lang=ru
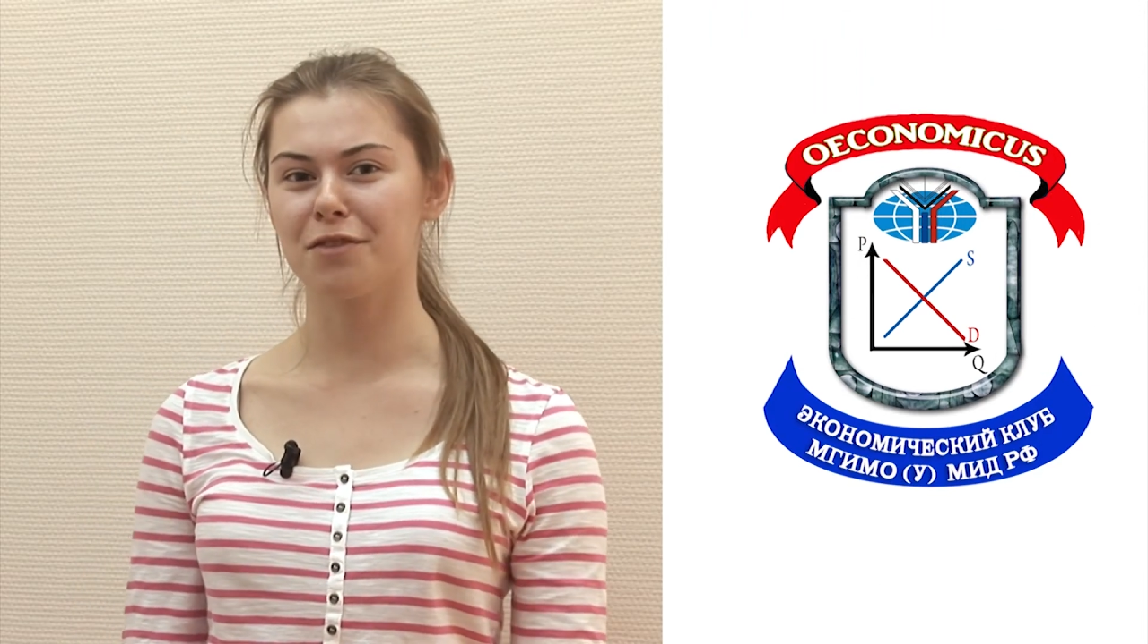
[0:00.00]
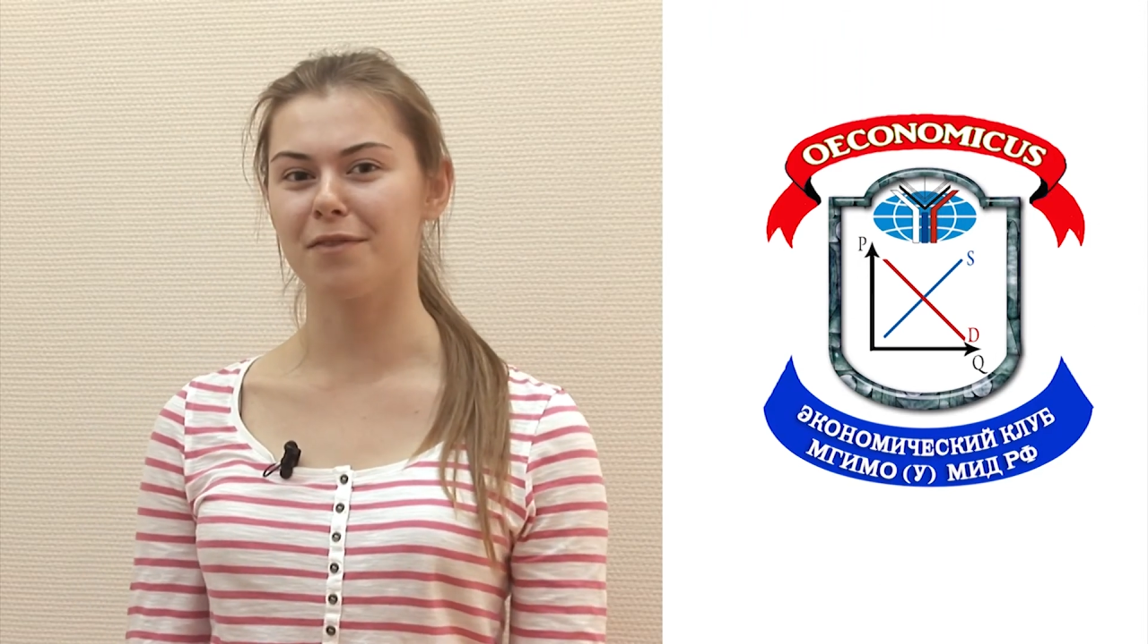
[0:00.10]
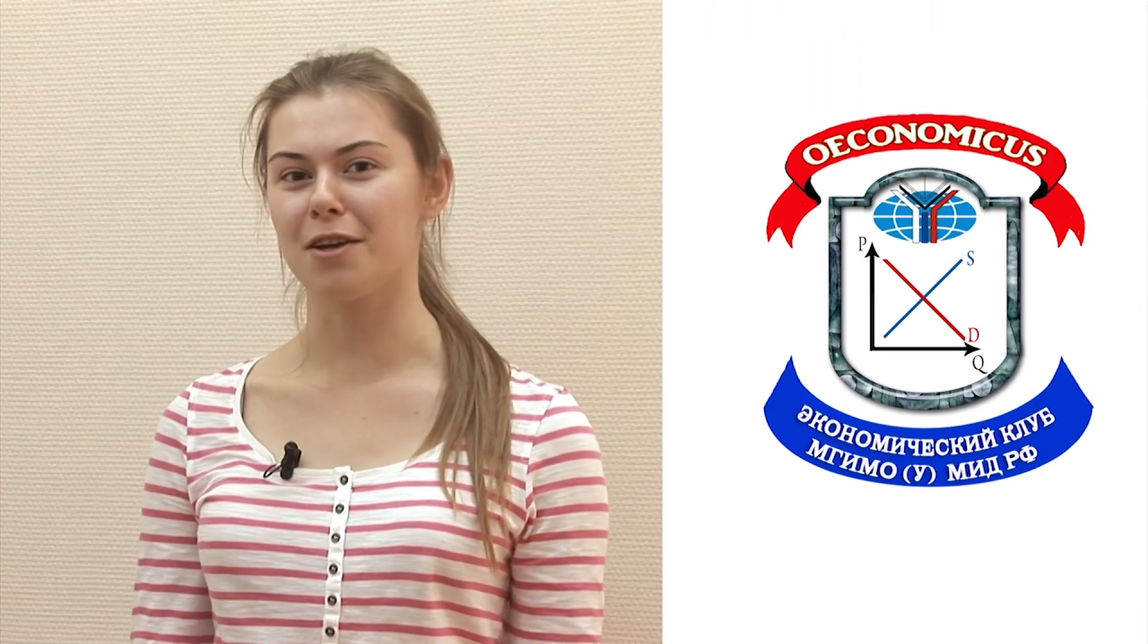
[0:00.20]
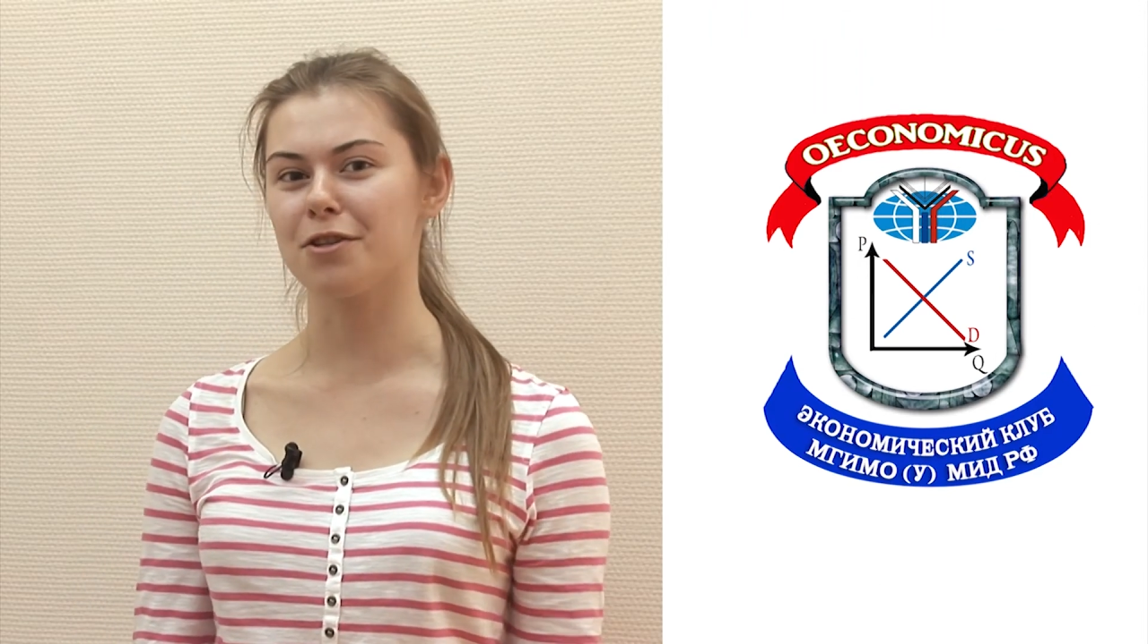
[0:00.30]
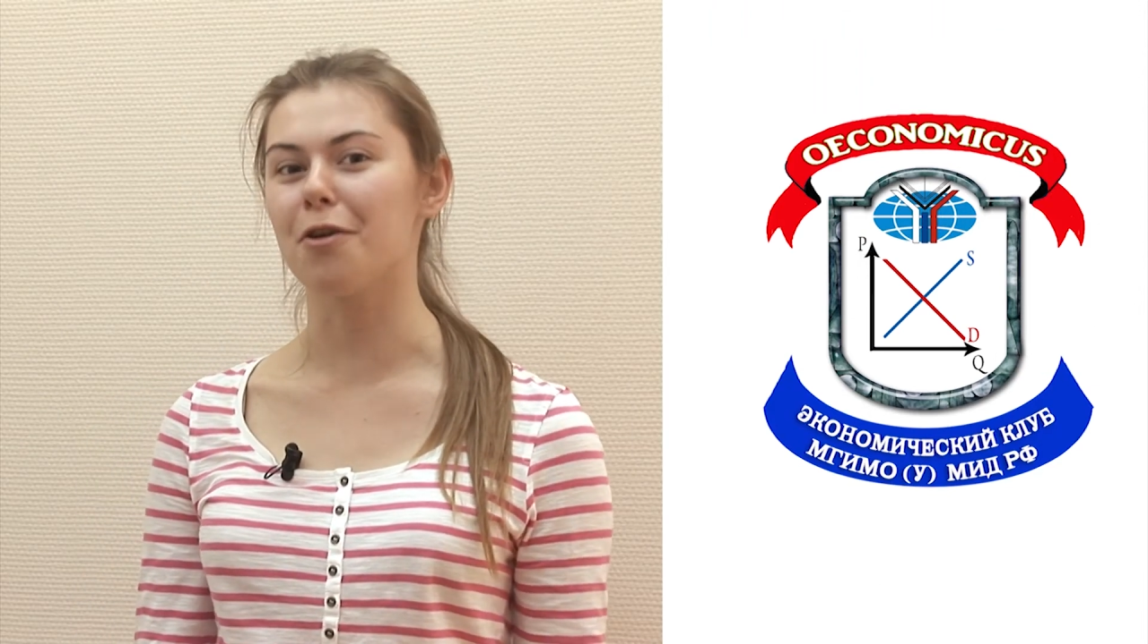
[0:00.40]
в
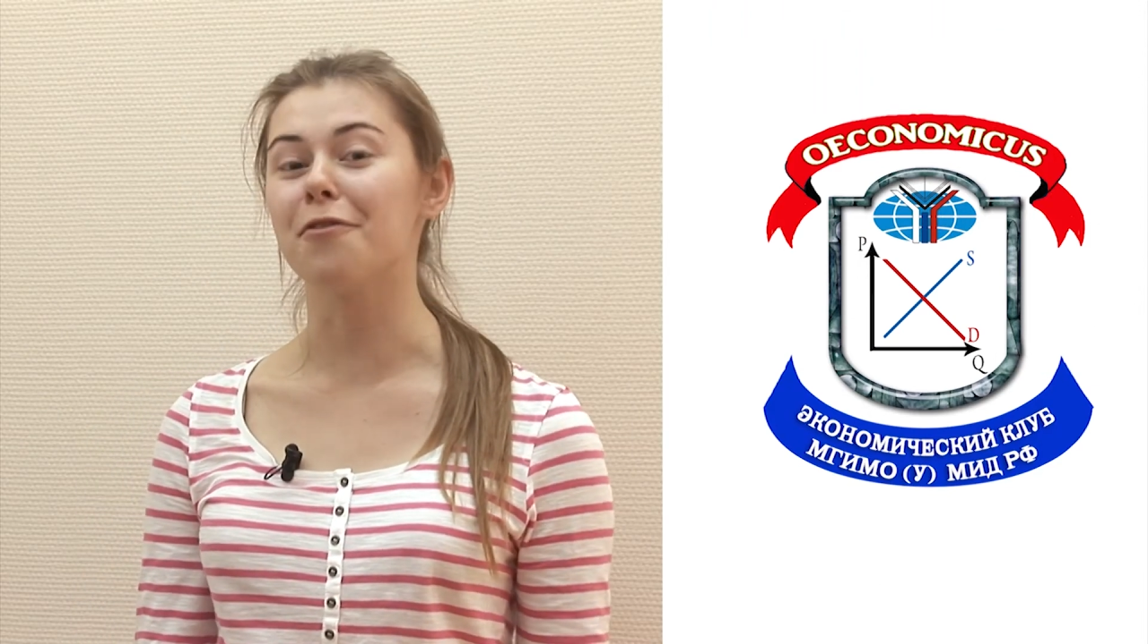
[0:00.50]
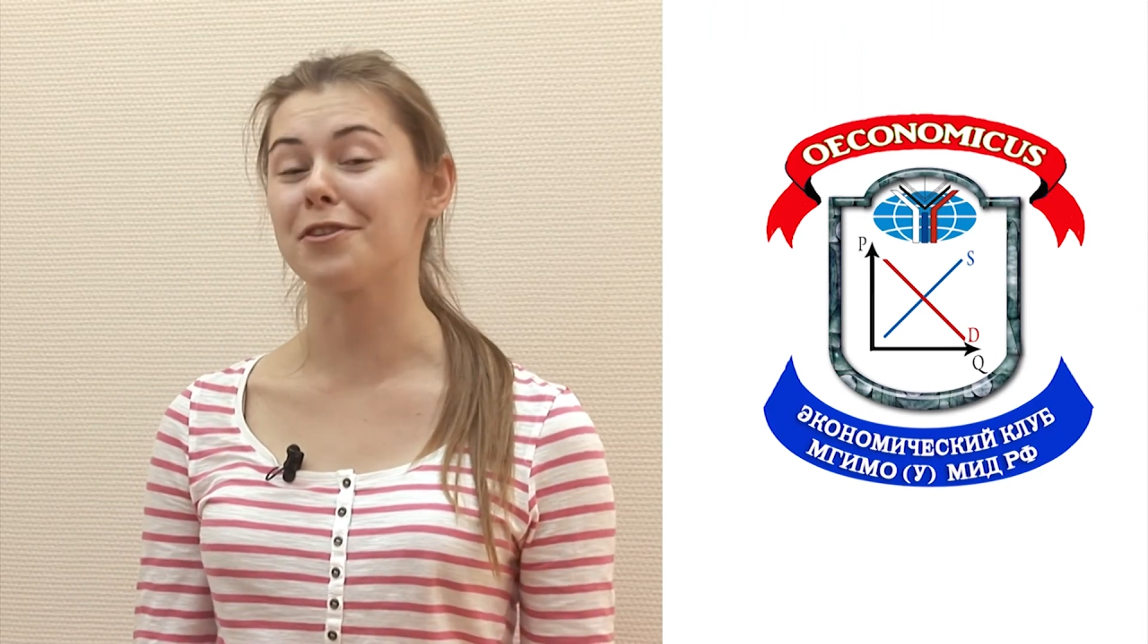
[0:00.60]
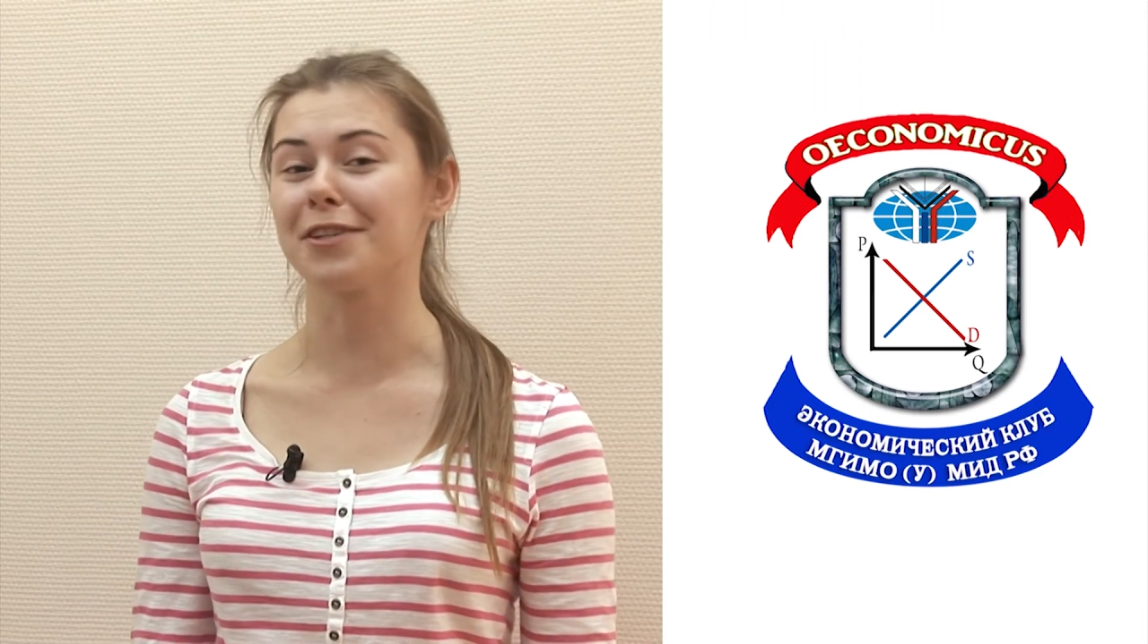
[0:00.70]
наш офис